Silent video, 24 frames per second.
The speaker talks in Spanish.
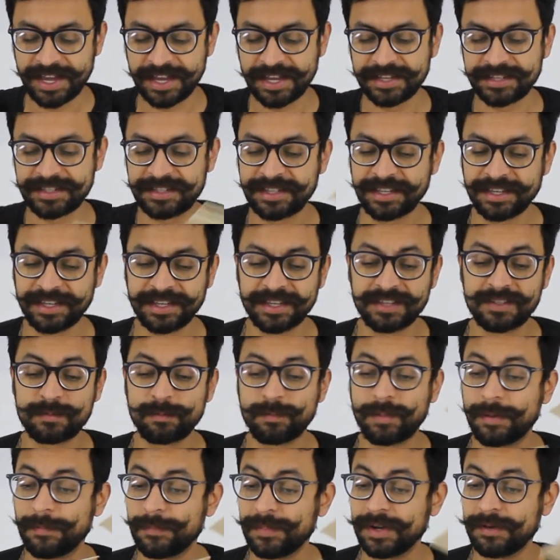este es
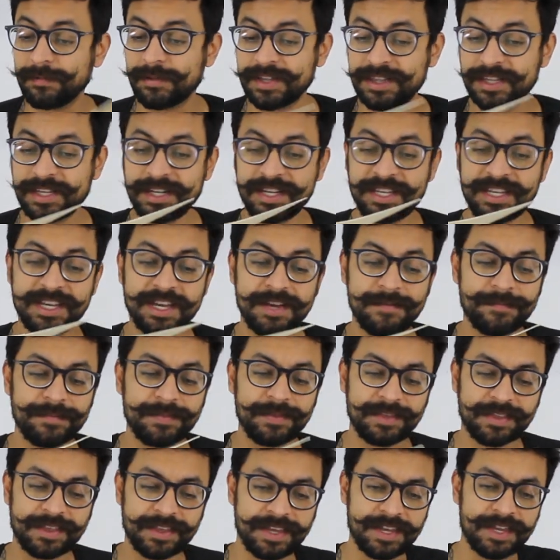papel batería
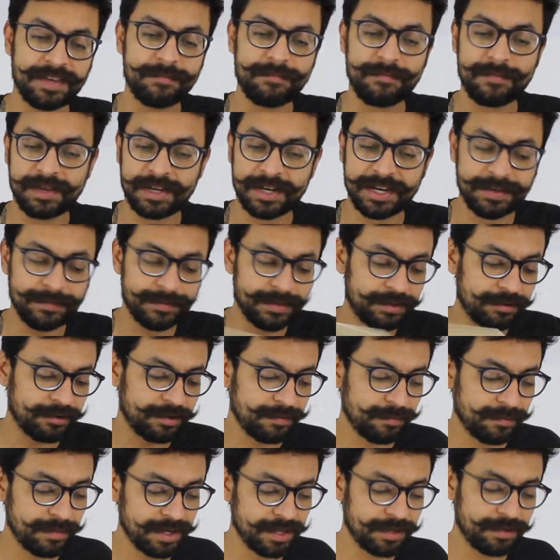de milímetro
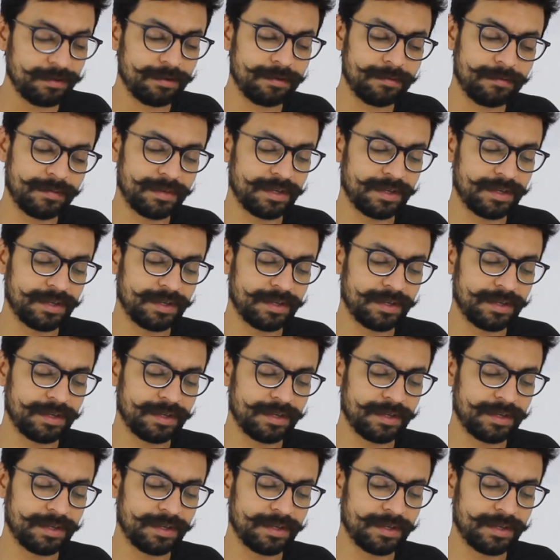y medio